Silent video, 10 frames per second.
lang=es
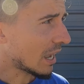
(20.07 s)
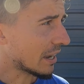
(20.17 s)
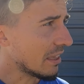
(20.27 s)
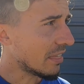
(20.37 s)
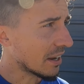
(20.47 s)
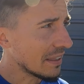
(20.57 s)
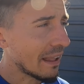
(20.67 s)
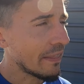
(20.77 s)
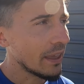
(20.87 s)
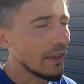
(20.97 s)
Aquí
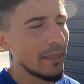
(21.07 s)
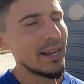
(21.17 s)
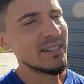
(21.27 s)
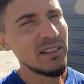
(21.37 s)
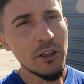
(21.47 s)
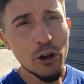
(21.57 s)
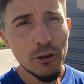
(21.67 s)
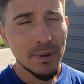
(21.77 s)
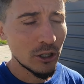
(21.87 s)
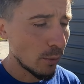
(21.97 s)
cerquita de,
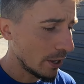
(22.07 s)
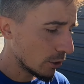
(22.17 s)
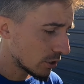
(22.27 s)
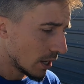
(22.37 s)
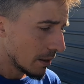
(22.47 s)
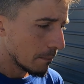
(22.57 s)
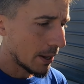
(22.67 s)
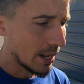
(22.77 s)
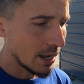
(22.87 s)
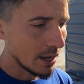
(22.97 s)
Castellón, más o menos
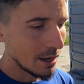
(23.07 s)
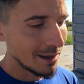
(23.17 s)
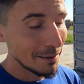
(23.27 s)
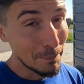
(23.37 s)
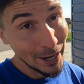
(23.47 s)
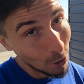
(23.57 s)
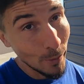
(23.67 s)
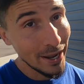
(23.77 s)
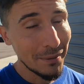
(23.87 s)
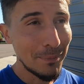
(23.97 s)
para, para
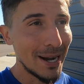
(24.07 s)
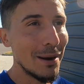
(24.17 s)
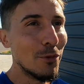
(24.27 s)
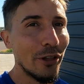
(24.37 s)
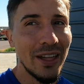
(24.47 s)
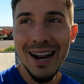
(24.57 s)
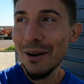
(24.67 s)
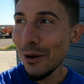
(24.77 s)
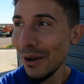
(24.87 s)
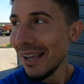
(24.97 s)
comer, para almorzar
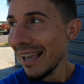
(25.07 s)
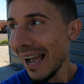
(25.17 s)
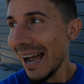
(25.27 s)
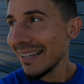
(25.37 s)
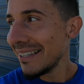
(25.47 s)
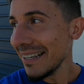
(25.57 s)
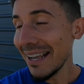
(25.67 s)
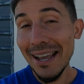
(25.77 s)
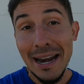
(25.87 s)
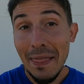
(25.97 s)
algo Así
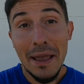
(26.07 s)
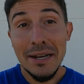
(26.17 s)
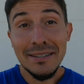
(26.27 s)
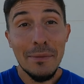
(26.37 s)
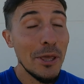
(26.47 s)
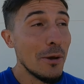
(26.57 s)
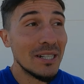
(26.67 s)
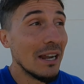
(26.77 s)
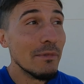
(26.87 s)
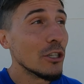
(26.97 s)
que nada, en este vídeo
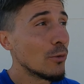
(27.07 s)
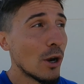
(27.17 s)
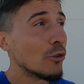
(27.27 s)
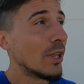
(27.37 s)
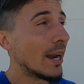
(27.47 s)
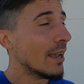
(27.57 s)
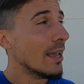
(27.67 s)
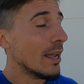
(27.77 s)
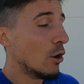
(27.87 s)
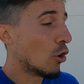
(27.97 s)
básicamente os voy a contar
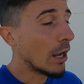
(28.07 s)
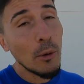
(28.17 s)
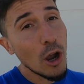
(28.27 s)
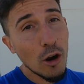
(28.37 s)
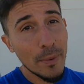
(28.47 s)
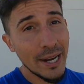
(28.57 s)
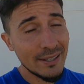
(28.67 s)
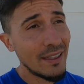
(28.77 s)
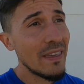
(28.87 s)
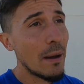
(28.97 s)
lo que voy a comer
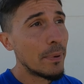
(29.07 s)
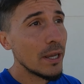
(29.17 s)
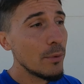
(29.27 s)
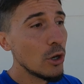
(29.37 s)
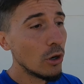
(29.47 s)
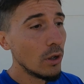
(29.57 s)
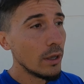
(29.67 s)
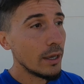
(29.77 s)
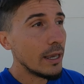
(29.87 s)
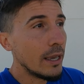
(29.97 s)
este día previo
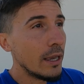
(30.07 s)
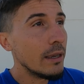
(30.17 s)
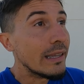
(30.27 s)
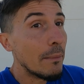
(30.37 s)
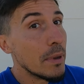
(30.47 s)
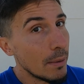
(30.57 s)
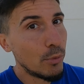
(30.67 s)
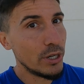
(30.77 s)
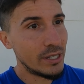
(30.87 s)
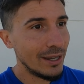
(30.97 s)
eh, y,
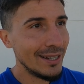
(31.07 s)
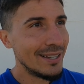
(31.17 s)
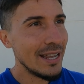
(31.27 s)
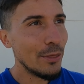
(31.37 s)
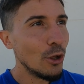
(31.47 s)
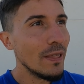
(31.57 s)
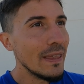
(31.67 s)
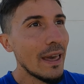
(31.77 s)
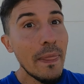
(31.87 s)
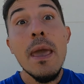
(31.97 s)
también pues eh, siendo
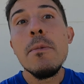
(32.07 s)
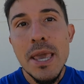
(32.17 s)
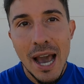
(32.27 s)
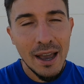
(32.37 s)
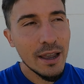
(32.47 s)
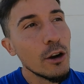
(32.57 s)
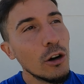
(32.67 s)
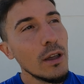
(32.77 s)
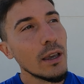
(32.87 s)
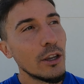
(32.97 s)
el día de viaje,
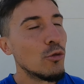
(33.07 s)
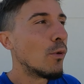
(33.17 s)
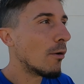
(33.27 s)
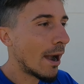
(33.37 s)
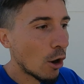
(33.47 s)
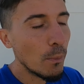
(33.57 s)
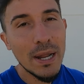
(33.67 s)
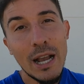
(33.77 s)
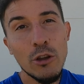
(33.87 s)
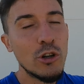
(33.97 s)
¿no? Que es un poco más
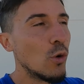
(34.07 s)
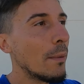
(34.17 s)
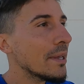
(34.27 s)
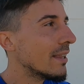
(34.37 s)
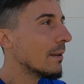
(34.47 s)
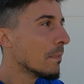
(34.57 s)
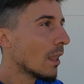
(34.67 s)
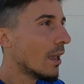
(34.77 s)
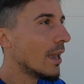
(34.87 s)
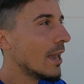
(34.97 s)
complicado y seguramente
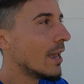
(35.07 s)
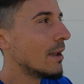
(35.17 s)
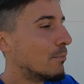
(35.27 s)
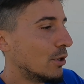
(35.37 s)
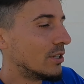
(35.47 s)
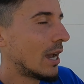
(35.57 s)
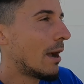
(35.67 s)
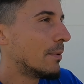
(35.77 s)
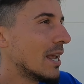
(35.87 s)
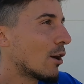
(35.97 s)
eh, pues
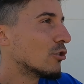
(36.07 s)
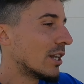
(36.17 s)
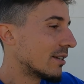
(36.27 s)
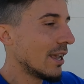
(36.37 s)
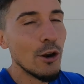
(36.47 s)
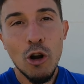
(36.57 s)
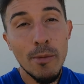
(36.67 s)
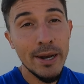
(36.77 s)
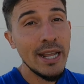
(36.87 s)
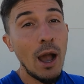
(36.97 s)
habría cosas que no
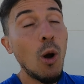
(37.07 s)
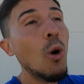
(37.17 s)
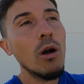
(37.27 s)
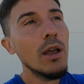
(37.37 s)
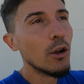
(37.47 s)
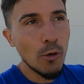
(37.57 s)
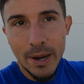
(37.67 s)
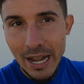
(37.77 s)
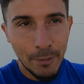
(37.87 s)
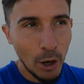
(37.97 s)
comería o
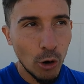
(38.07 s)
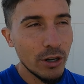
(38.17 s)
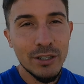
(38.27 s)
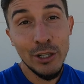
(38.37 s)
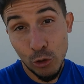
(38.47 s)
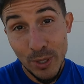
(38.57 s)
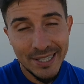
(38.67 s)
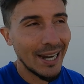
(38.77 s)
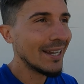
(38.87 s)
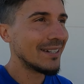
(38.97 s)
comería mejor si
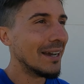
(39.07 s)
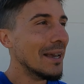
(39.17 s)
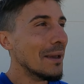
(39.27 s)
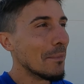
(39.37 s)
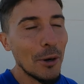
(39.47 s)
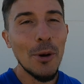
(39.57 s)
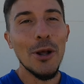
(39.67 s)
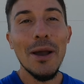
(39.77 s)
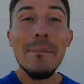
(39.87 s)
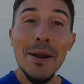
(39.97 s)
estuviese en casa. Pero
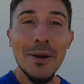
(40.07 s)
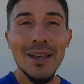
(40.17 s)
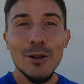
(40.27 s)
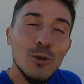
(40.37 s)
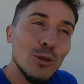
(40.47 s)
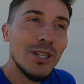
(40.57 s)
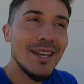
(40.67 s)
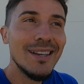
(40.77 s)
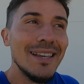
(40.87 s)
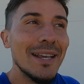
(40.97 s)
bueno, espero que os
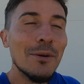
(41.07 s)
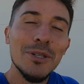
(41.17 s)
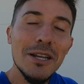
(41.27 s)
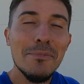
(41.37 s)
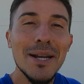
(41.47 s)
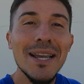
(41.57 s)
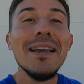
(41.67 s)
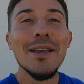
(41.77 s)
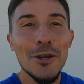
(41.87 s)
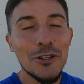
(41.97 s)
guste y como siempre
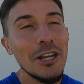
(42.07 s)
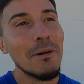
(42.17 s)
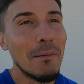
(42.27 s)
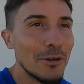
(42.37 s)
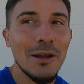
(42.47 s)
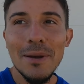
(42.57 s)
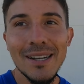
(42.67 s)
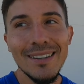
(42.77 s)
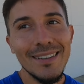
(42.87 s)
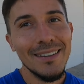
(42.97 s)
que os sirva. Vamos a
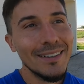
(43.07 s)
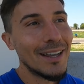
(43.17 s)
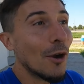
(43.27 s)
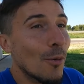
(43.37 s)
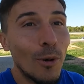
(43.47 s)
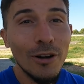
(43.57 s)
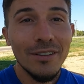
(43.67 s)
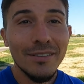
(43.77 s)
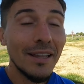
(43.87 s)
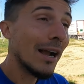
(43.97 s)
ver qué como
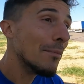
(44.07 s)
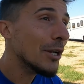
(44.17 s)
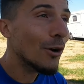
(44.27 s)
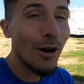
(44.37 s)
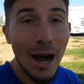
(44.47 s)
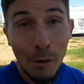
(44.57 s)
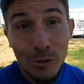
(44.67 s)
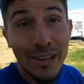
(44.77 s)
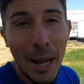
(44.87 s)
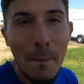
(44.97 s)
de camino a
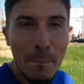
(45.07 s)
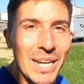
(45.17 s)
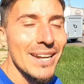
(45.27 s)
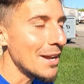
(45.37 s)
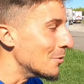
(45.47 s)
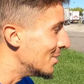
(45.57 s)
Ultra Pirineu.